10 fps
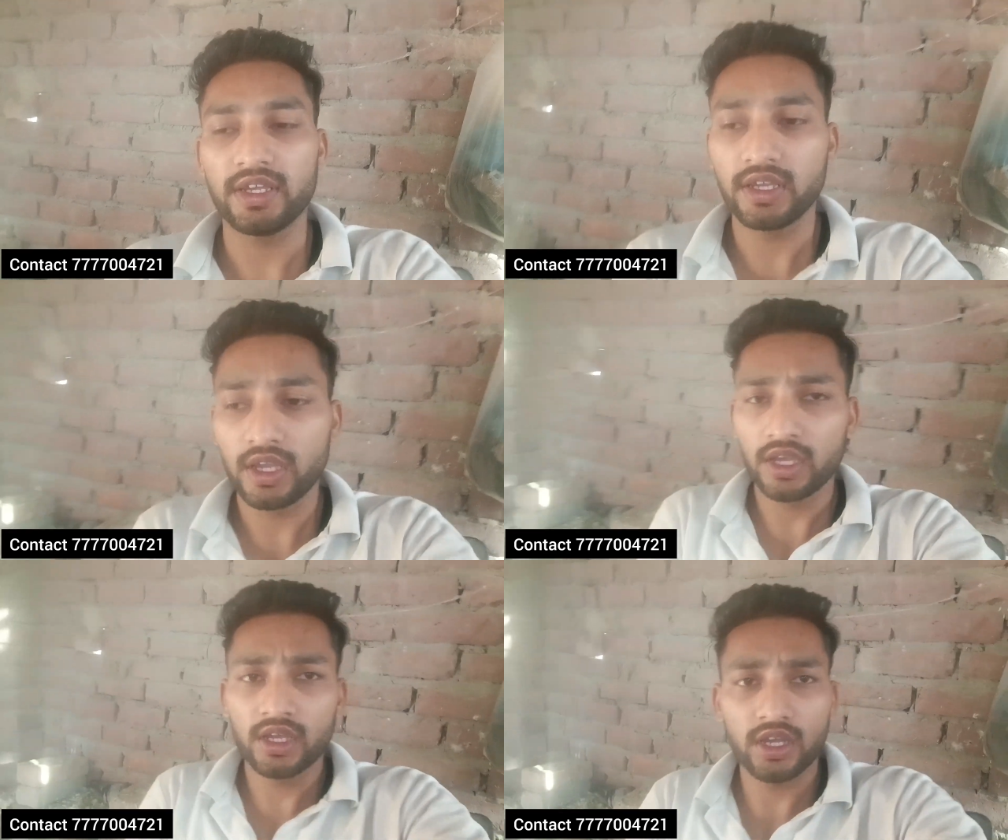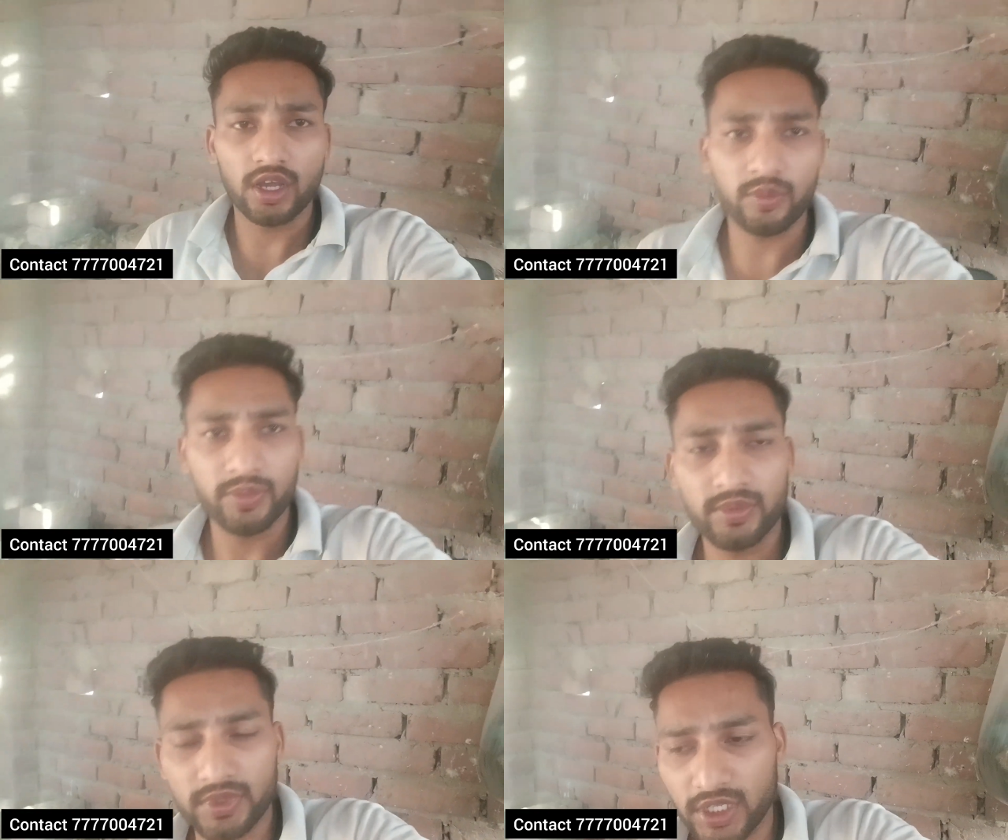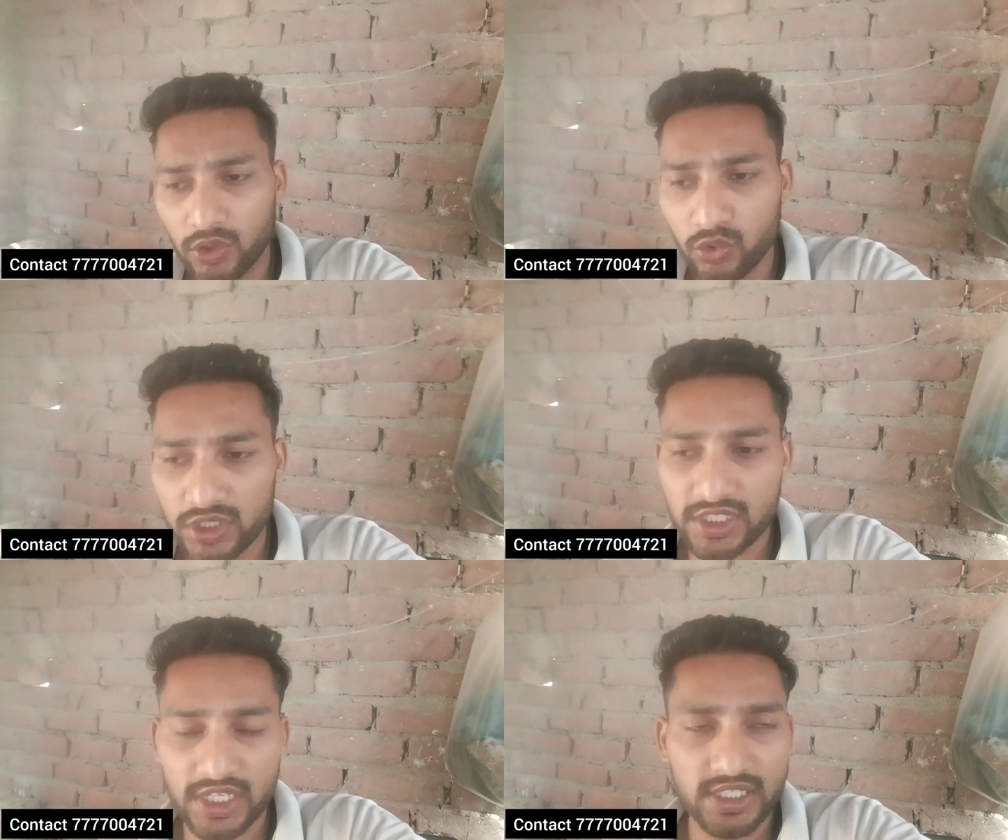ये आप गेहूँ के
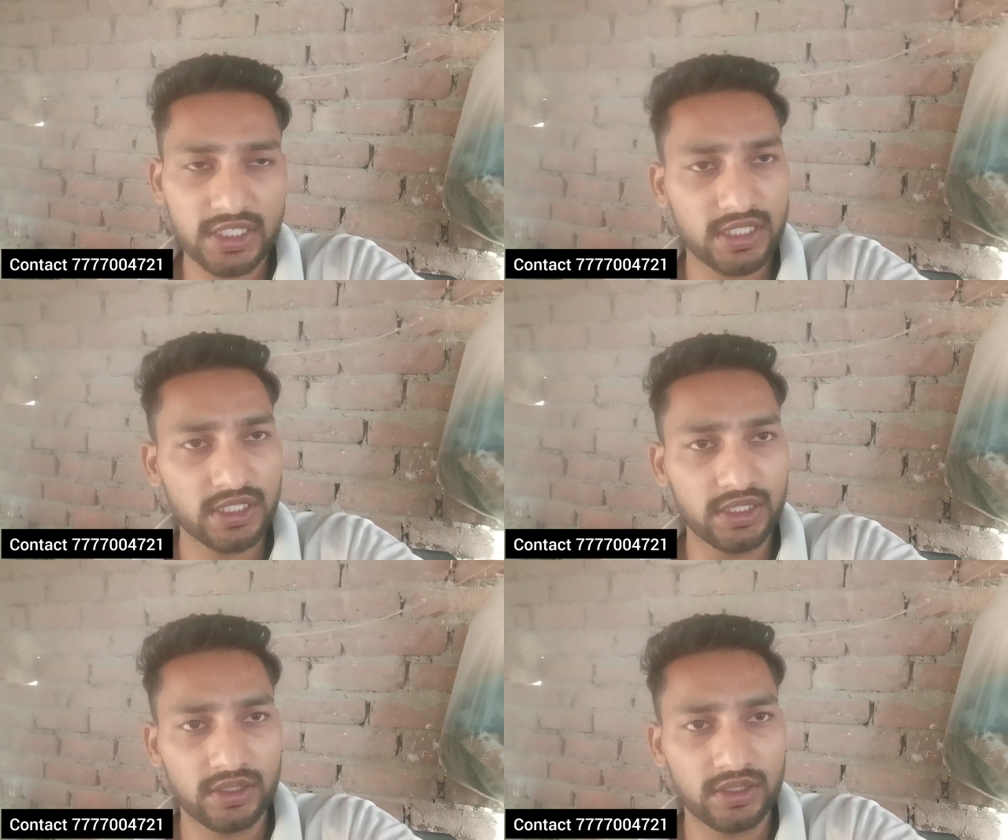साइज़ की